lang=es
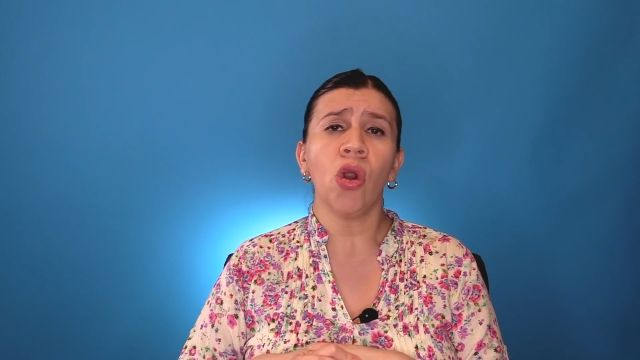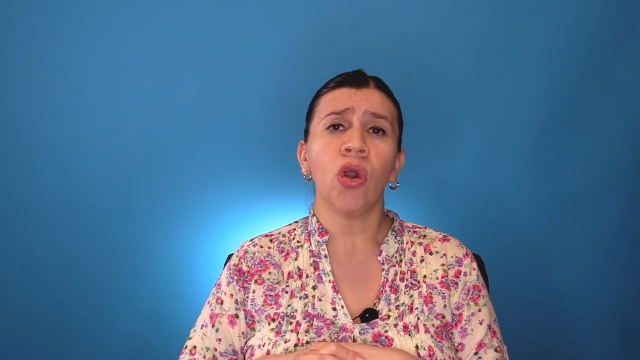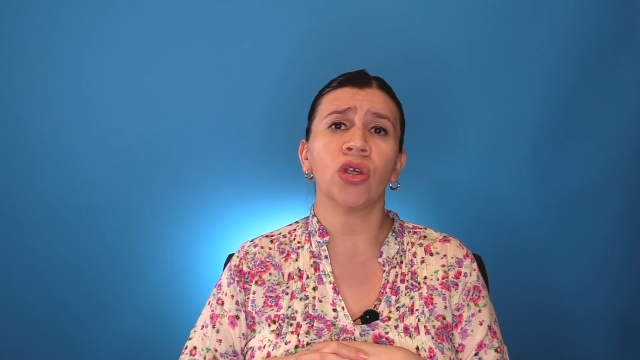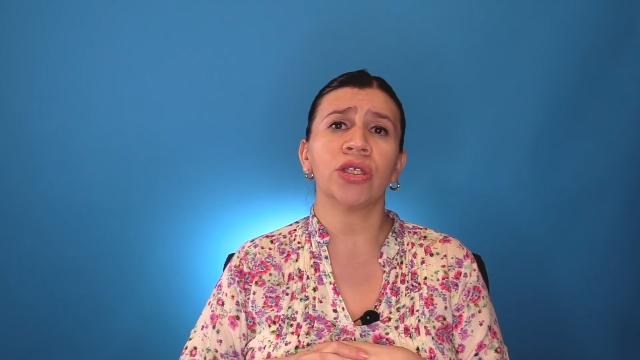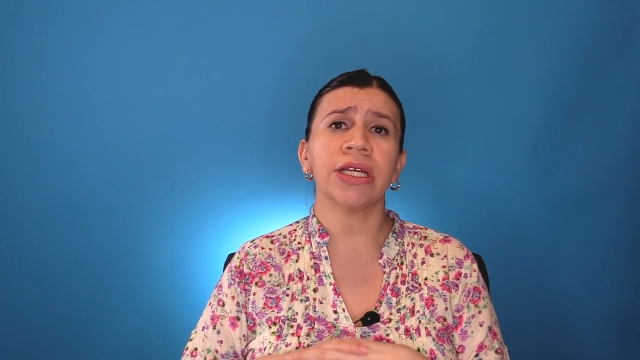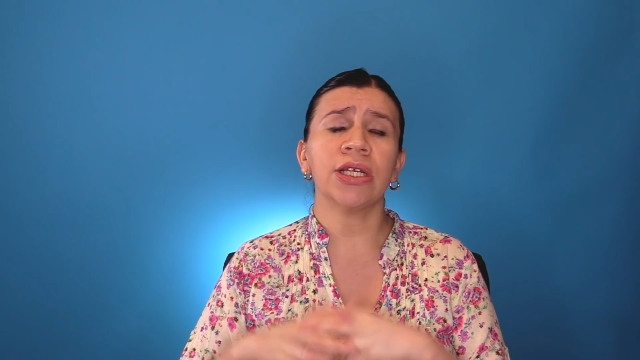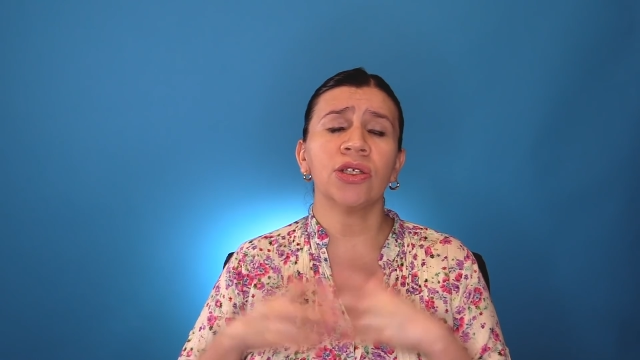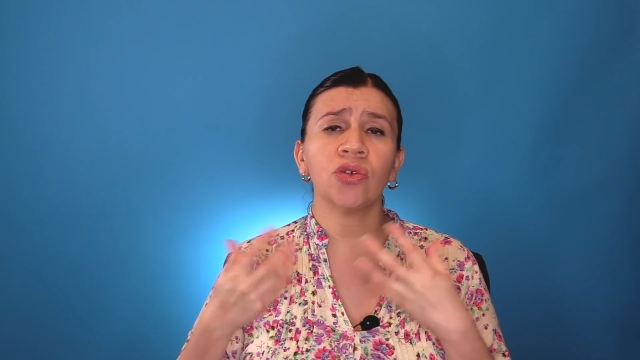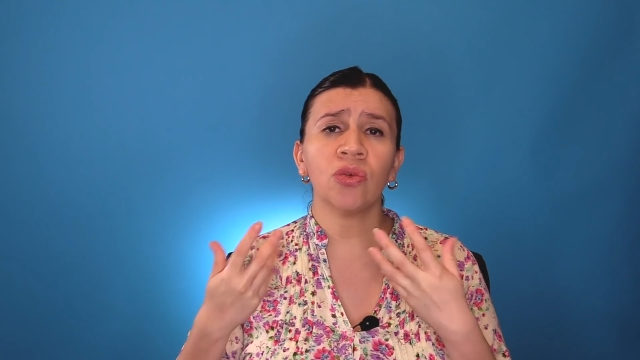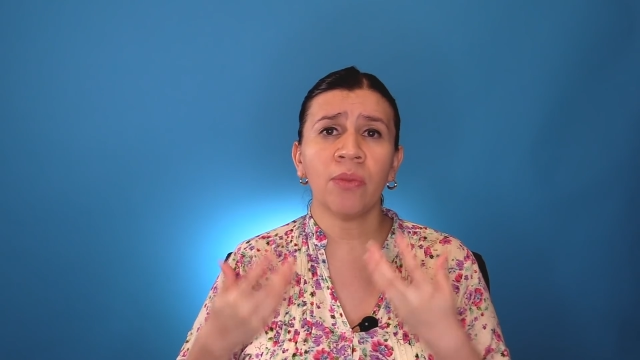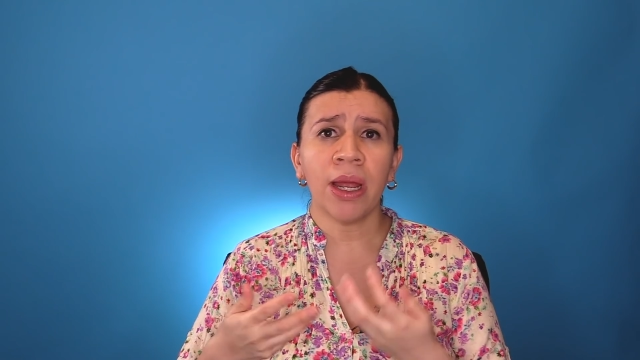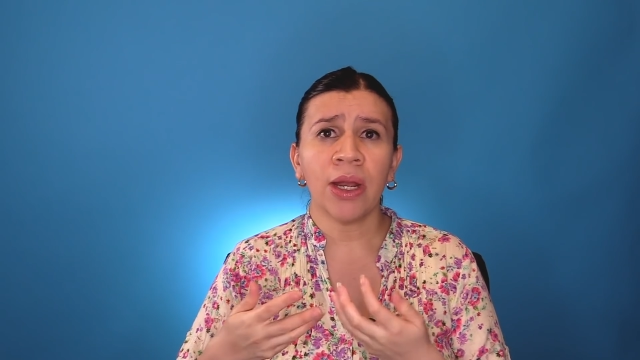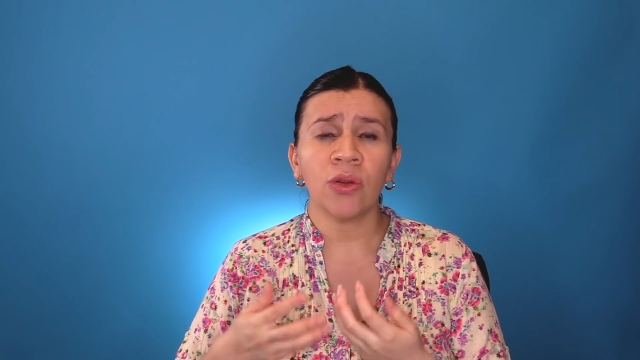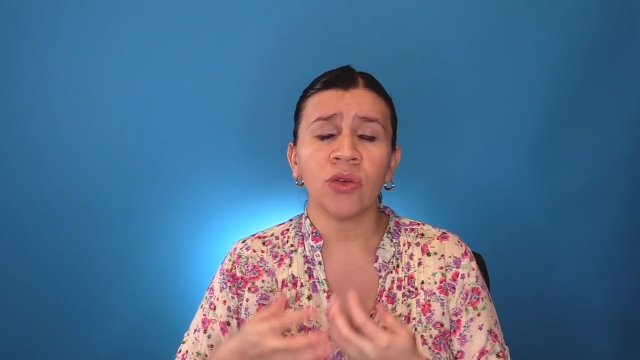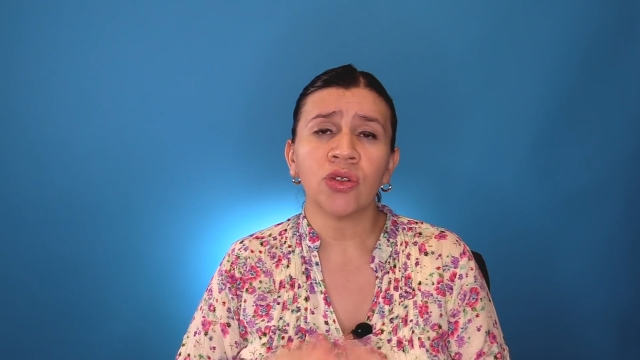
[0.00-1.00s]
los seres
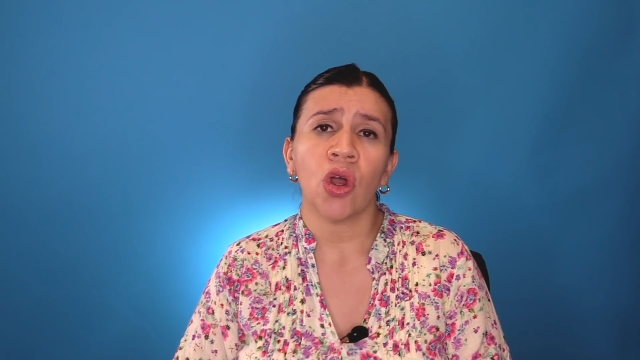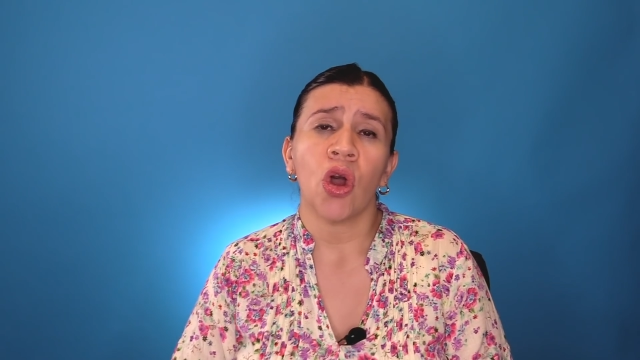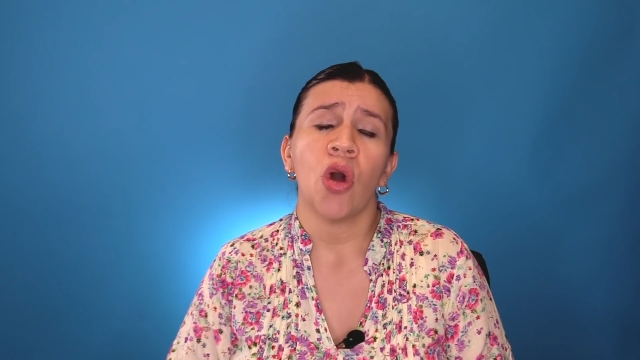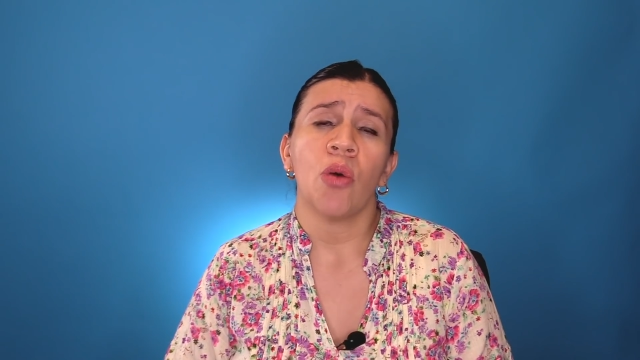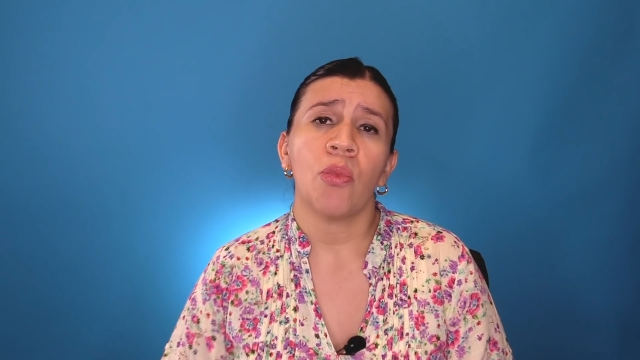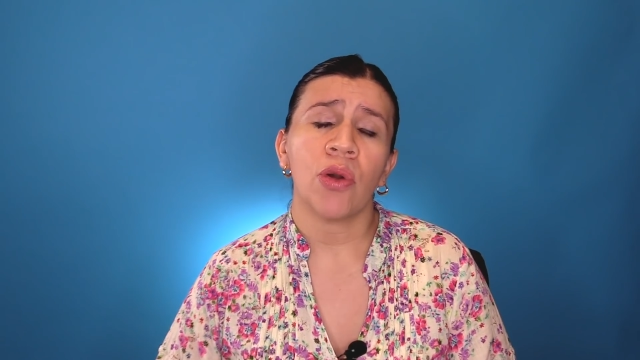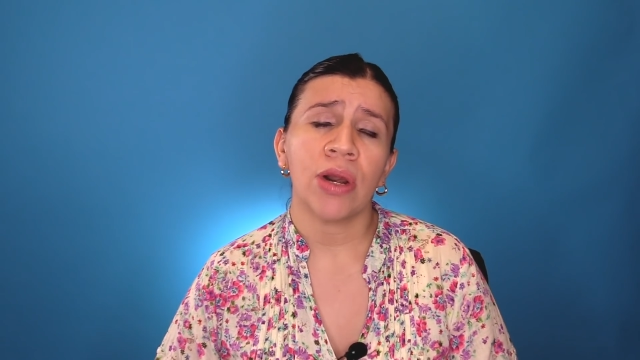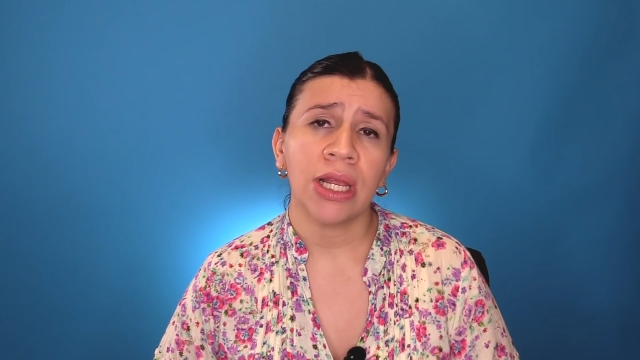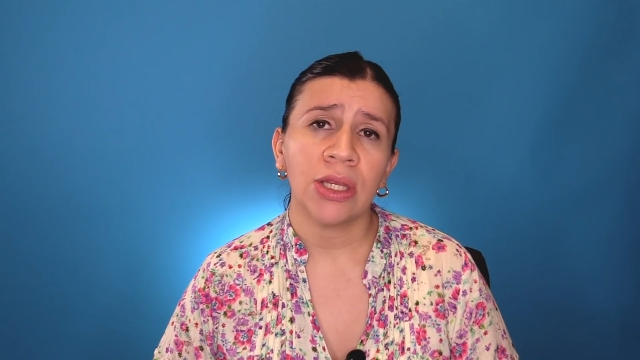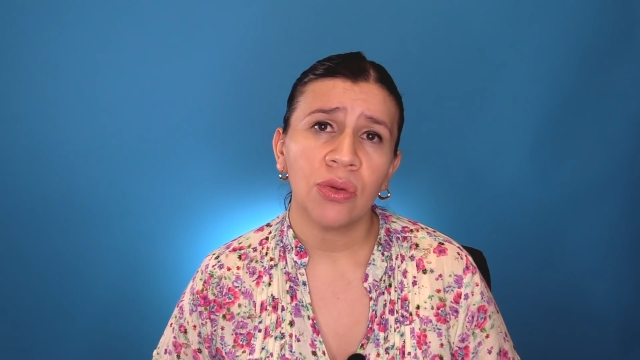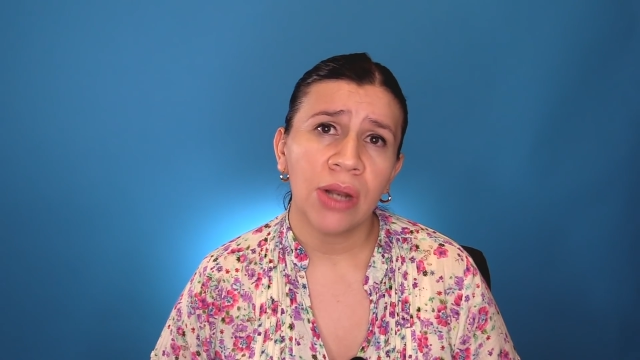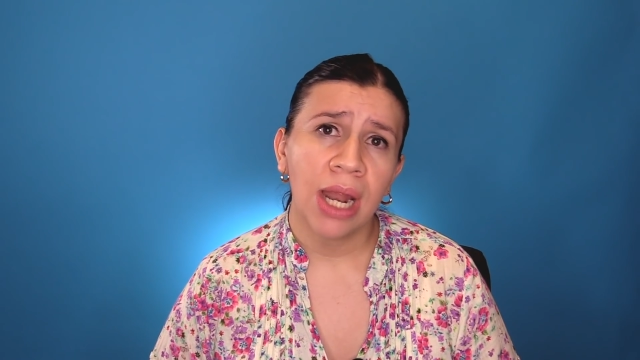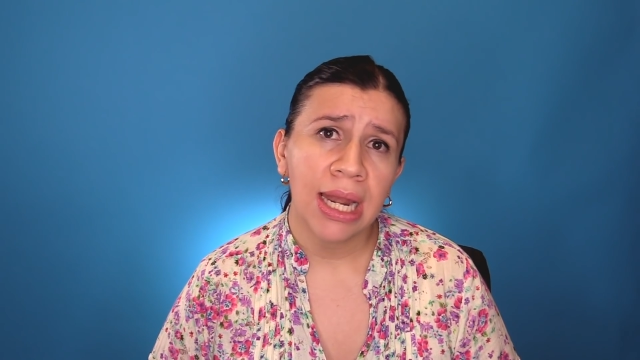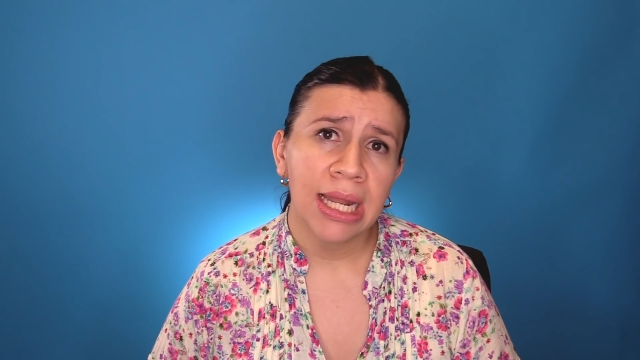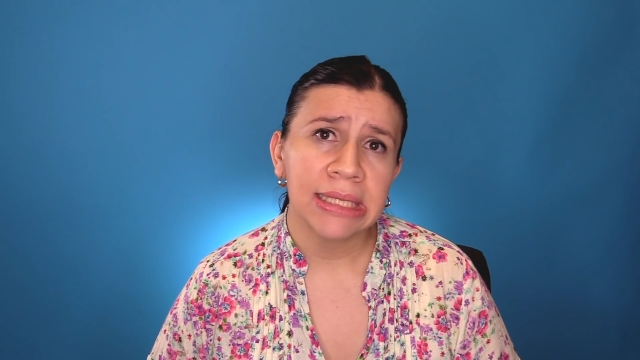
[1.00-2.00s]
humanos, por
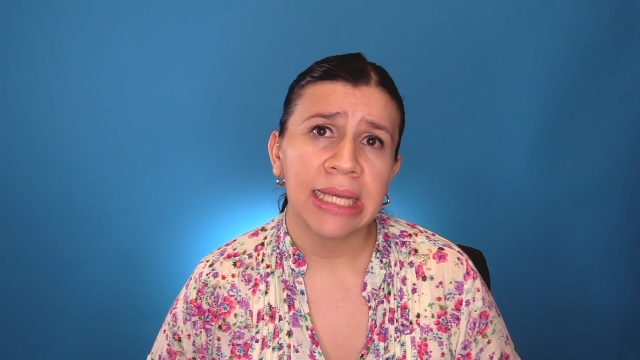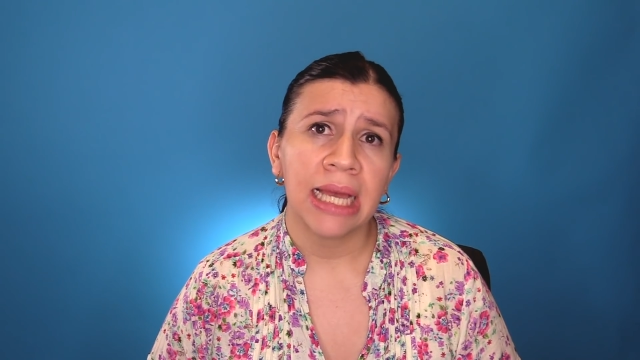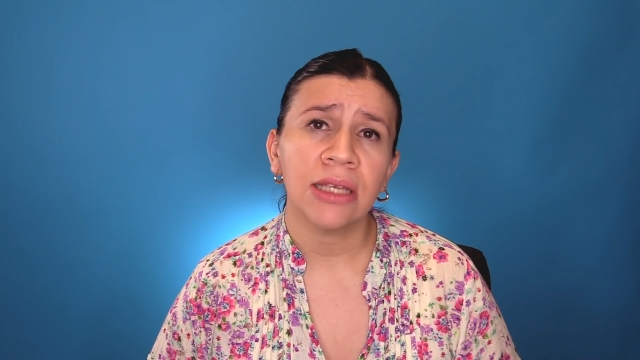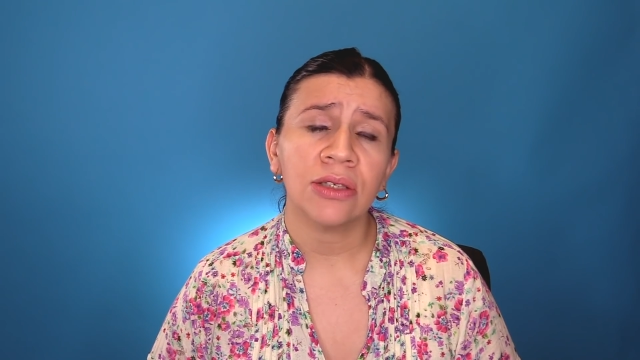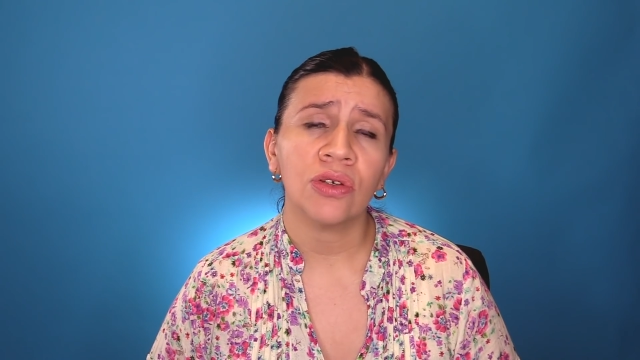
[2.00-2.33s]
naturaleza,